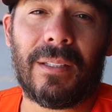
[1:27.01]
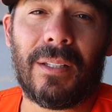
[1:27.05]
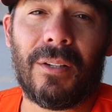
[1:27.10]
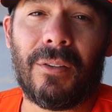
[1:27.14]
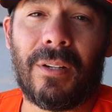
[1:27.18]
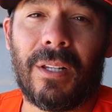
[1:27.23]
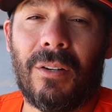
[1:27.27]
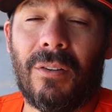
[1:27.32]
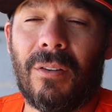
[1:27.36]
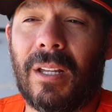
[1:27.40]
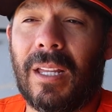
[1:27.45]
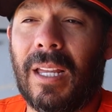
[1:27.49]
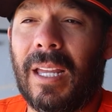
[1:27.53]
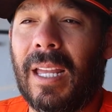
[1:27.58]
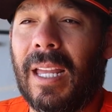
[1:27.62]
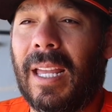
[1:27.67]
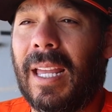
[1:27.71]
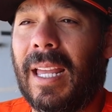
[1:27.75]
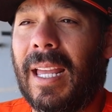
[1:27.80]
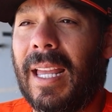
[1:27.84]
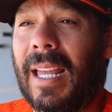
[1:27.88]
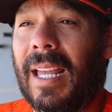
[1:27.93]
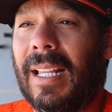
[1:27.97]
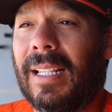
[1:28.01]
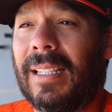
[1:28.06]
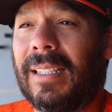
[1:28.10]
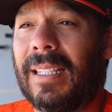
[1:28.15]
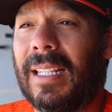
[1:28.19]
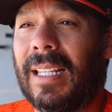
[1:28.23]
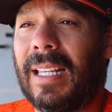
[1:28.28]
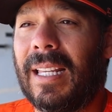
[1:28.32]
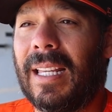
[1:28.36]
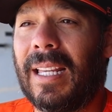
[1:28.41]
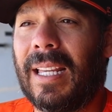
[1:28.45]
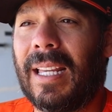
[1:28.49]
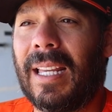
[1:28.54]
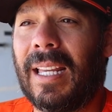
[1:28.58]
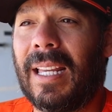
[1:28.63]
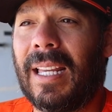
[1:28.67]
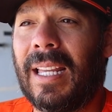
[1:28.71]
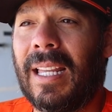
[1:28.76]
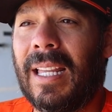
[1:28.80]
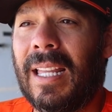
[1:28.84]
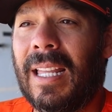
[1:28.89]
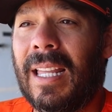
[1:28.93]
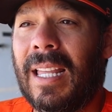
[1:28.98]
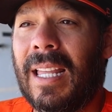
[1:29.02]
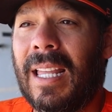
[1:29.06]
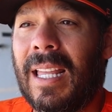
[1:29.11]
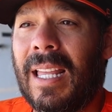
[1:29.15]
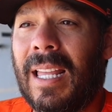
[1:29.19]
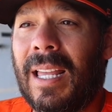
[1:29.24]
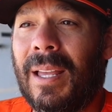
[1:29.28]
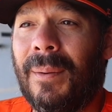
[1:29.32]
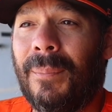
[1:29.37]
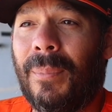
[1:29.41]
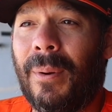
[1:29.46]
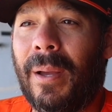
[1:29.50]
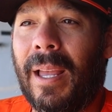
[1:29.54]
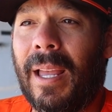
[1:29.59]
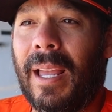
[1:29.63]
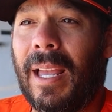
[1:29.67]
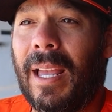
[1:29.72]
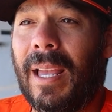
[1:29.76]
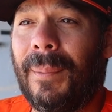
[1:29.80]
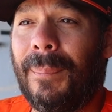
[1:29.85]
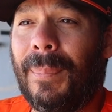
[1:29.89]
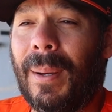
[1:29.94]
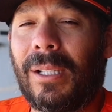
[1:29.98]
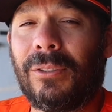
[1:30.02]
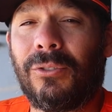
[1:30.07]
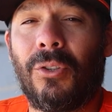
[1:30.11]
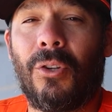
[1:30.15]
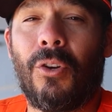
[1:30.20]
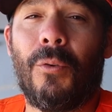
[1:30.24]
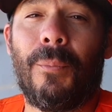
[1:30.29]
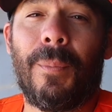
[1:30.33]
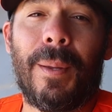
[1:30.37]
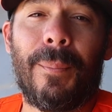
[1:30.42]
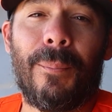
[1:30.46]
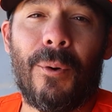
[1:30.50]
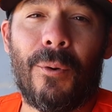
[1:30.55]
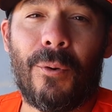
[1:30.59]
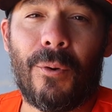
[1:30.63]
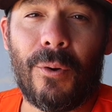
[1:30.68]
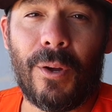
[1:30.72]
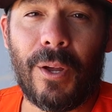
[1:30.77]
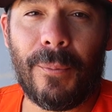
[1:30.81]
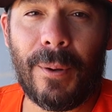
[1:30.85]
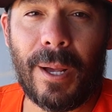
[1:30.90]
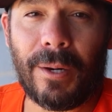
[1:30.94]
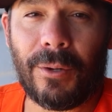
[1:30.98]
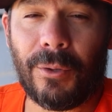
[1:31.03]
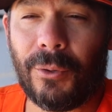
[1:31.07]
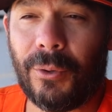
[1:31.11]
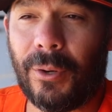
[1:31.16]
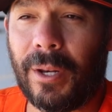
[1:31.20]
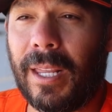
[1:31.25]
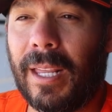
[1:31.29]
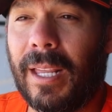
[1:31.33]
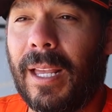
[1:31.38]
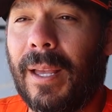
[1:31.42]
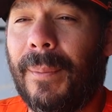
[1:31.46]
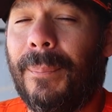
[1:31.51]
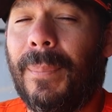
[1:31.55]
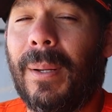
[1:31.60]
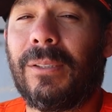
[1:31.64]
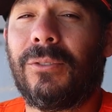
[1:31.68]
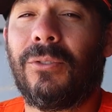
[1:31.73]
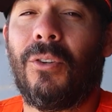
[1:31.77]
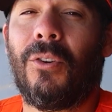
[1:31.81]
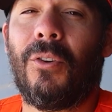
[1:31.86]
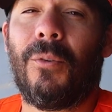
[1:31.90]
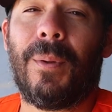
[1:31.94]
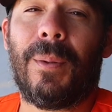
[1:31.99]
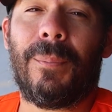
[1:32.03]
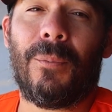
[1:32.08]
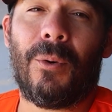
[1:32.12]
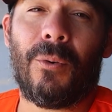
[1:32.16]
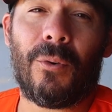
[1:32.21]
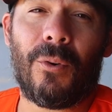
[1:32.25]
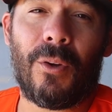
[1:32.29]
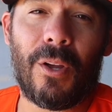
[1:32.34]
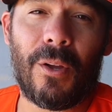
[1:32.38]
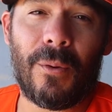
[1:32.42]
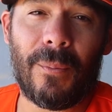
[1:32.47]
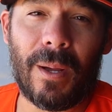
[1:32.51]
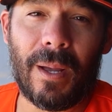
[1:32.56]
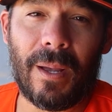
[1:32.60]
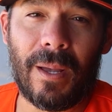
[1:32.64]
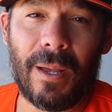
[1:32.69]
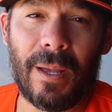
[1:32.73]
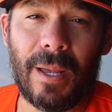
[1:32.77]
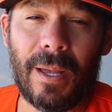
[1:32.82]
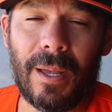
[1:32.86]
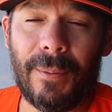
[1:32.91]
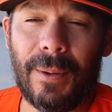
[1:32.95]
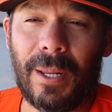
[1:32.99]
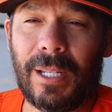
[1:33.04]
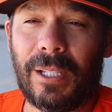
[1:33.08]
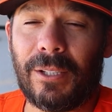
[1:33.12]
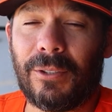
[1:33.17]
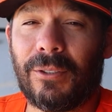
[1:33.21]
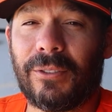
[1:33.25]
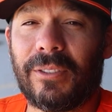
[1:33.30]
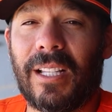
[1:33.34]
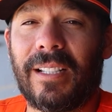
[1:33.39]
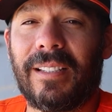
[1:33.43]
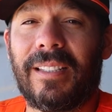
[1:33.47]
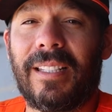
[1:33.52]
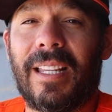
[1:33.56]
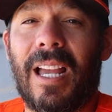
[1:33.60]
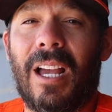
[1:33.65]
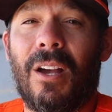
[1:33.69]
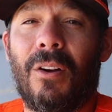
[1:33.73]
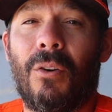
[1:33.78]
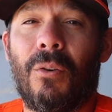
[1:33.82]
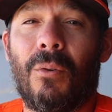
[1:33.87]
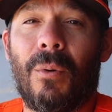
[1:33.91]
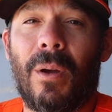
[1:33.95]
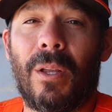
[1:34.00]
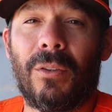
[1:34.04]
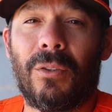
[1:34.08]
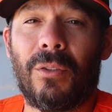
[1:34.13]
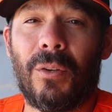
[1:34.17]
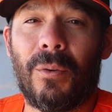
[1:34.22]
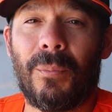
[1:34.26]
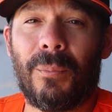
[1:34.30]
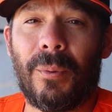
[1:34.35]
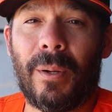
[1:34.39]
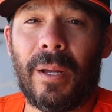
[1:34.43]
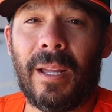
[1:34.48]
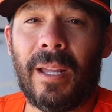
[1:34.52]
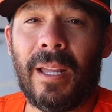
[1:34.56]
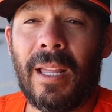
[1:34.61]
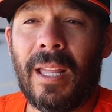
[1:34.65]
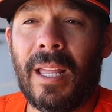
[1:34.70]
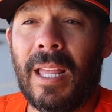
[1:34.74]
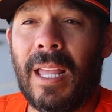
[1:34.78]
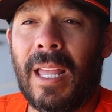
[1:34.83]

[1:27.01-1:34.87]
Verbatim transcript: Yo creo que este pues pasó lo mismo con Iván Rodríguez, pasó lo mismo con Benito Santiago cuando pues